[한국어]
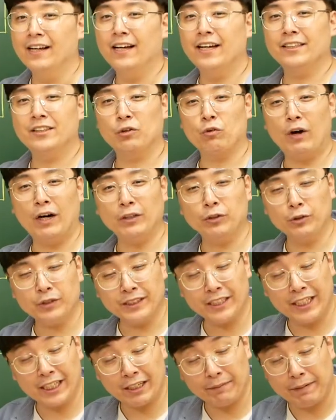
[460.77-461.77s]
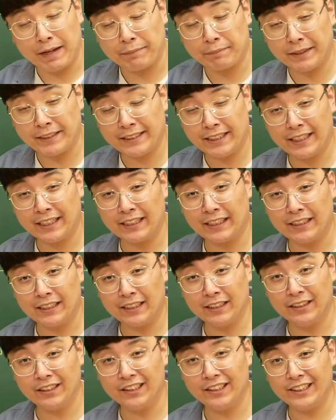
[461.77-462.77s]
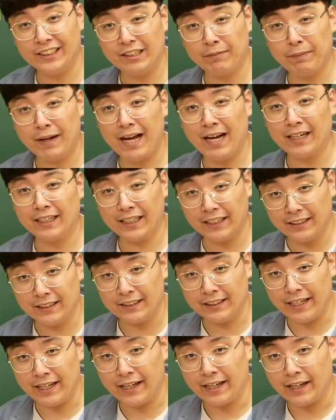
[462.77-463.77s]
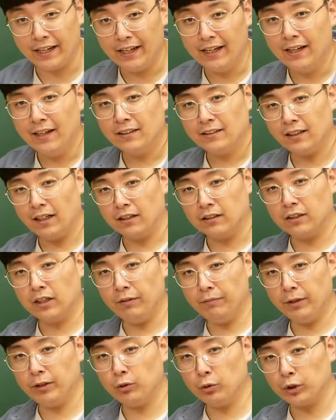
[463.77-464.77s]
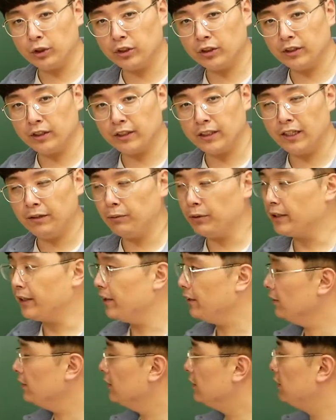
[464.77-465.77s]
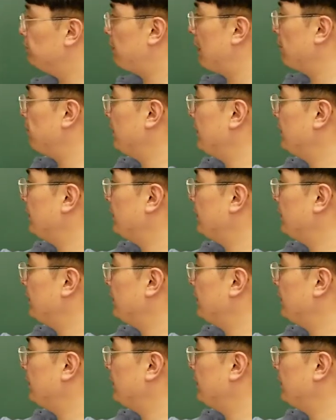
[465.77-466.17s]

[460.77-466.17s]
그래서 광도 차이가 100배 차이가 난다는 걸 이제 파악을 했는데, 자, 그러면 여기서 얘기를 해볼게요. 이 100배